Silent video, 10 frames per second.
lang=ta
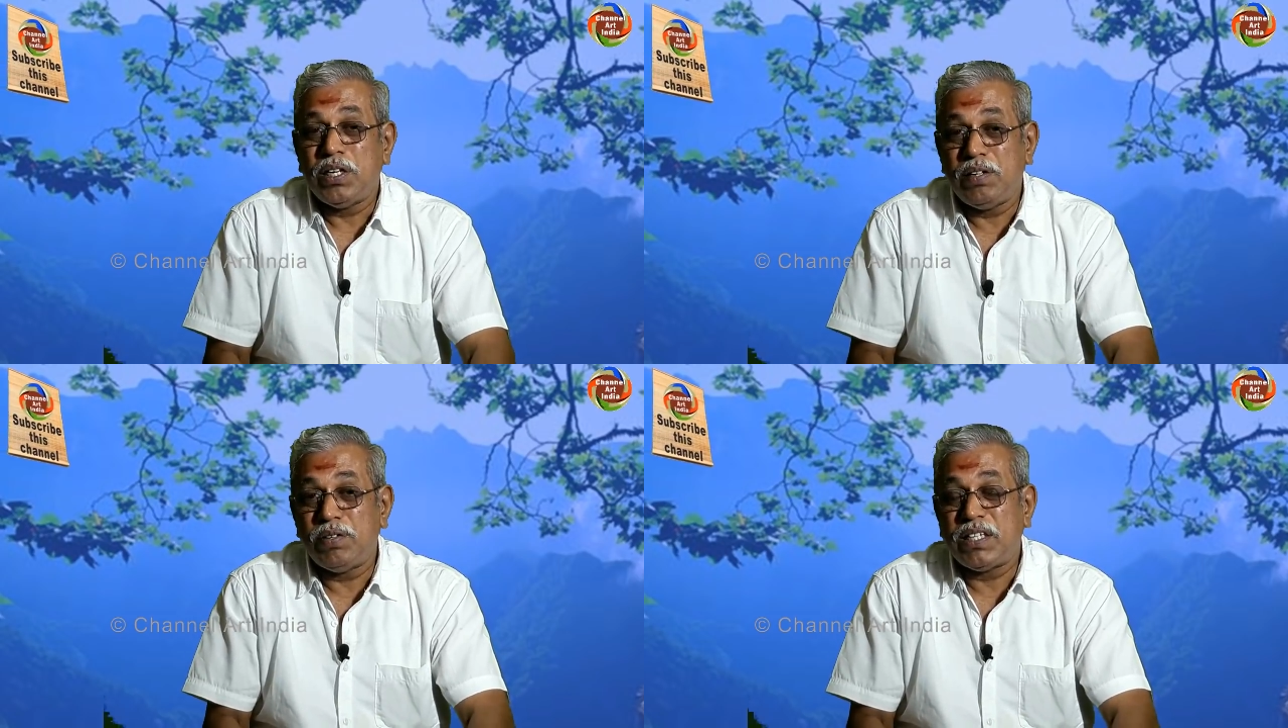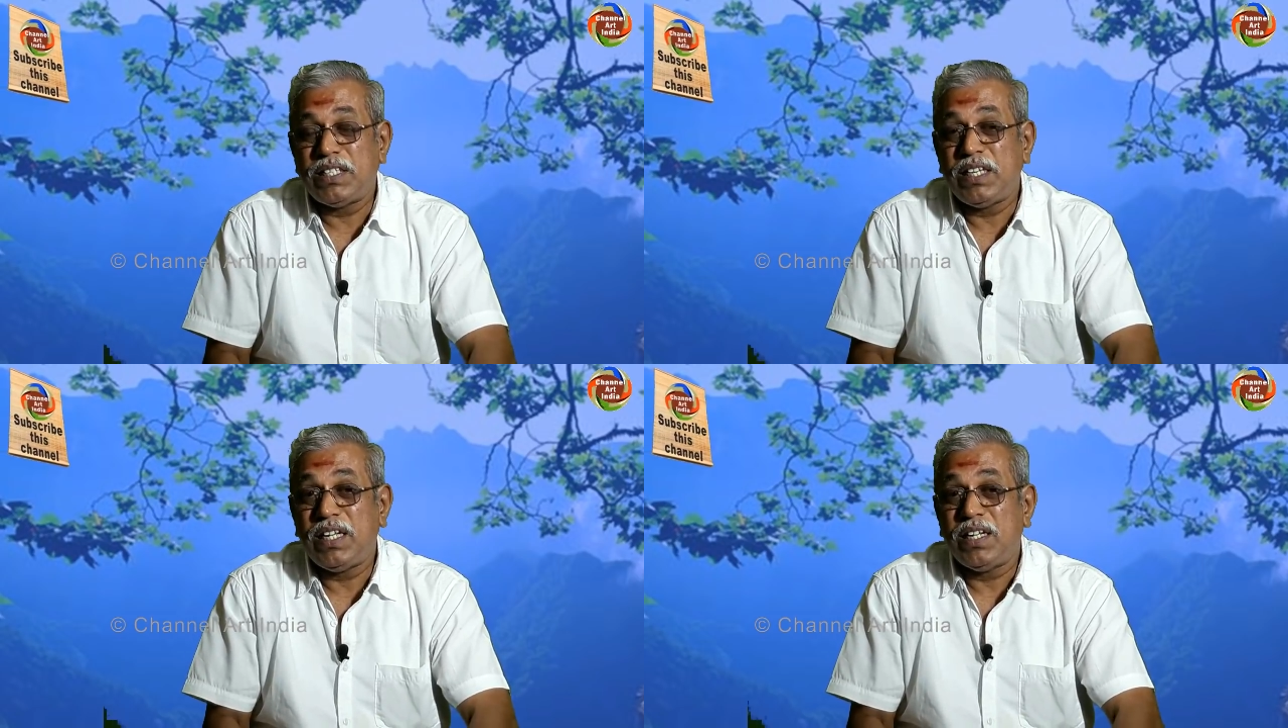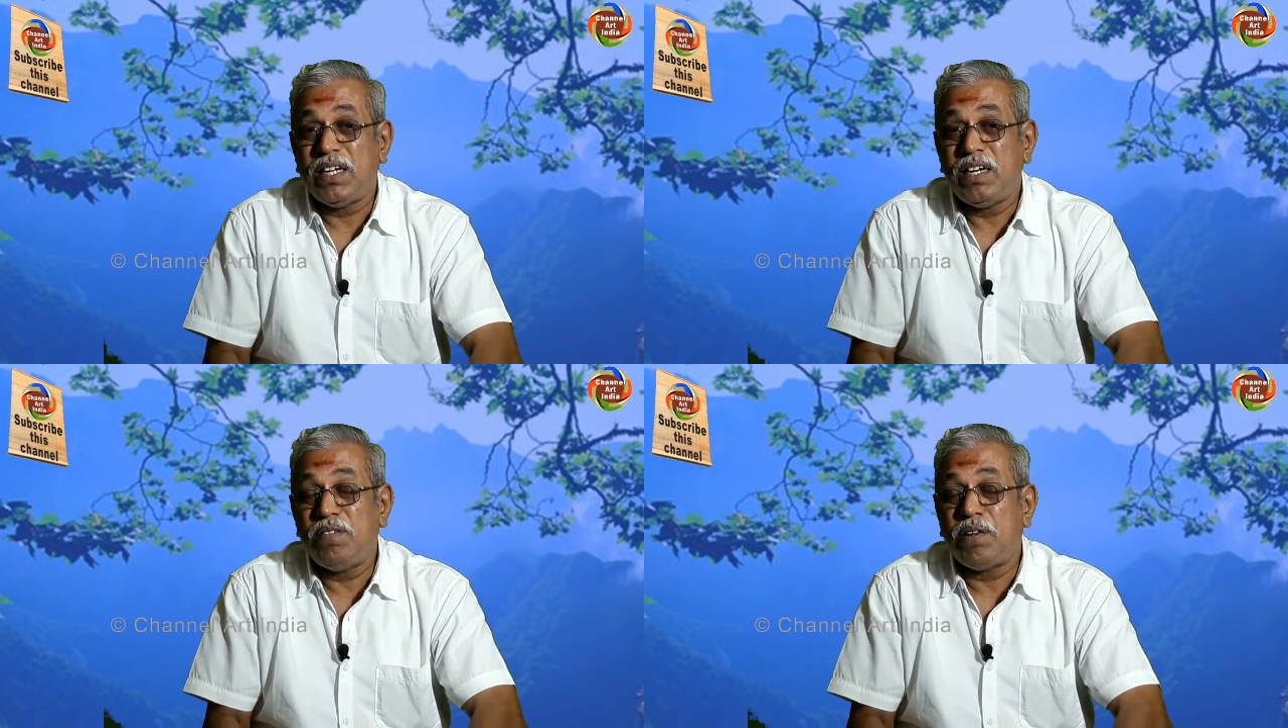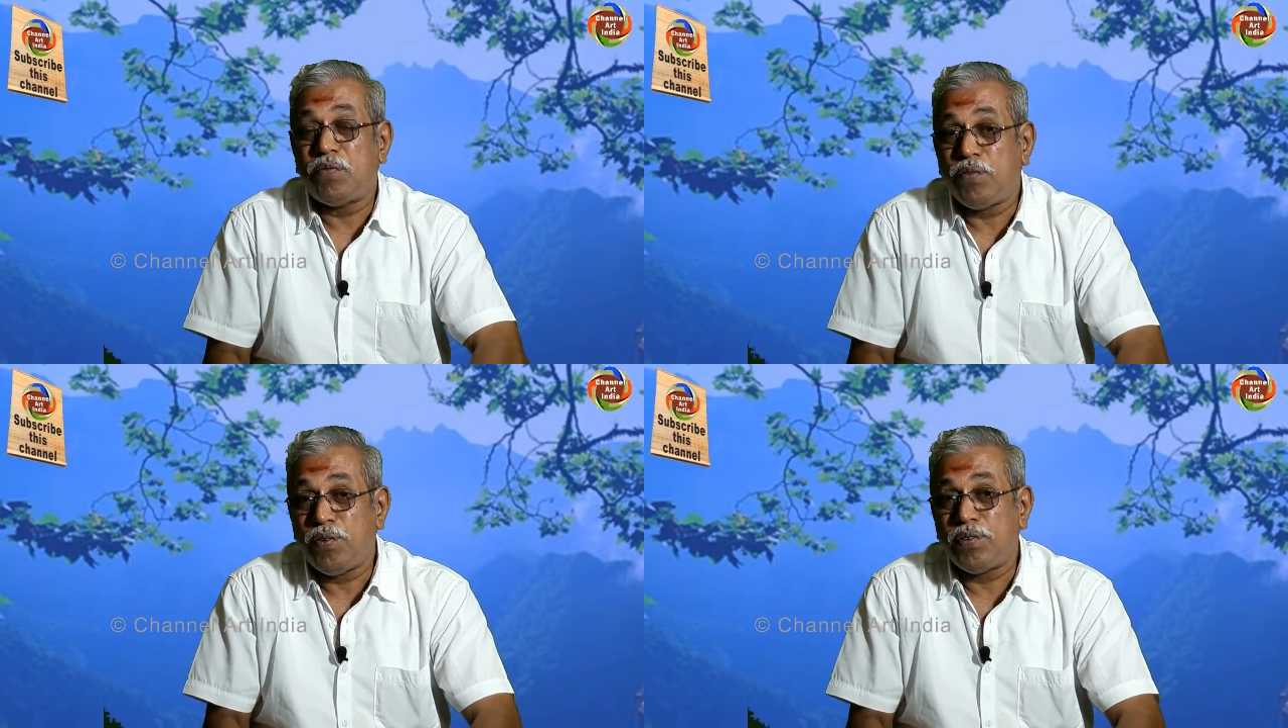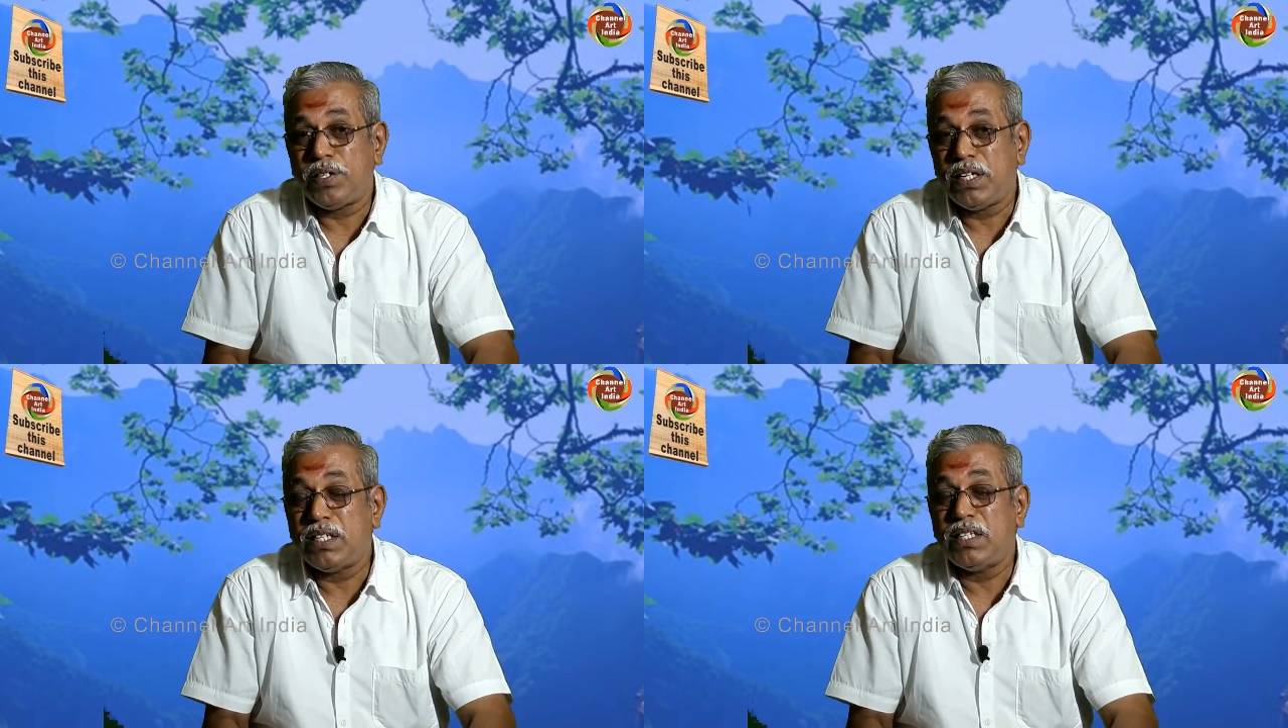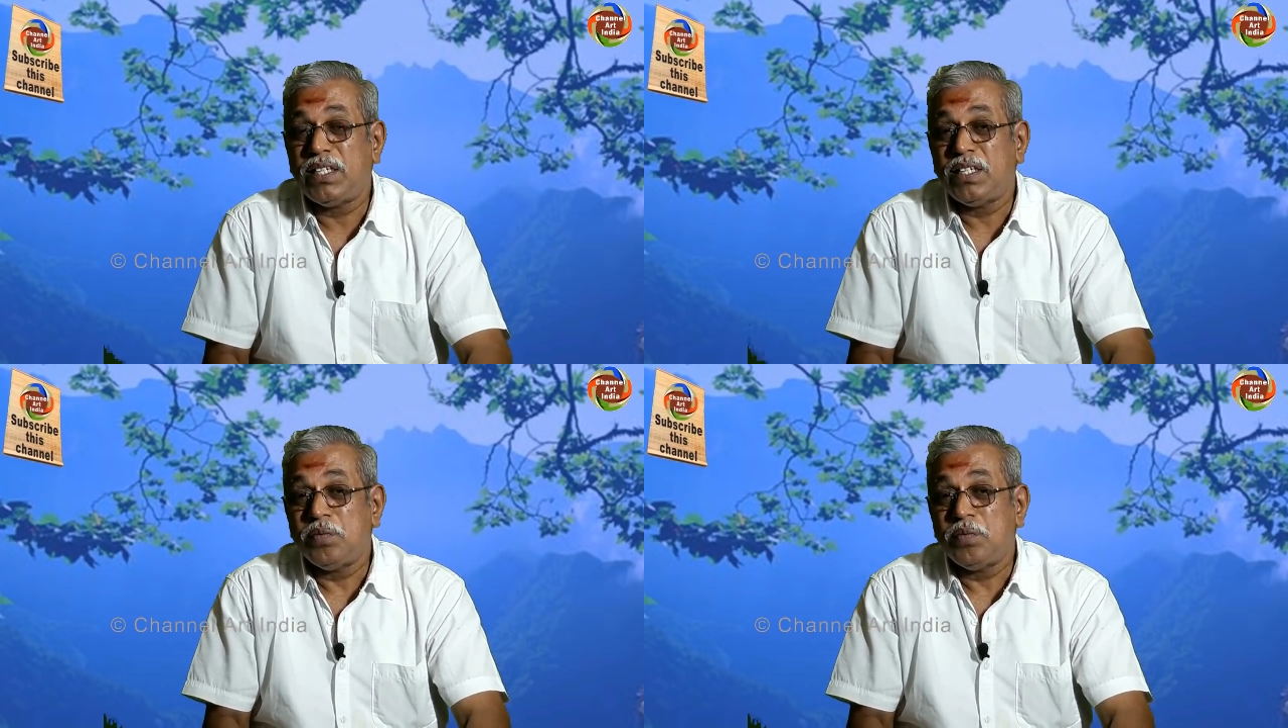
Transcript: லிவர் த்ரீ லிவர் ஃபோர் என்று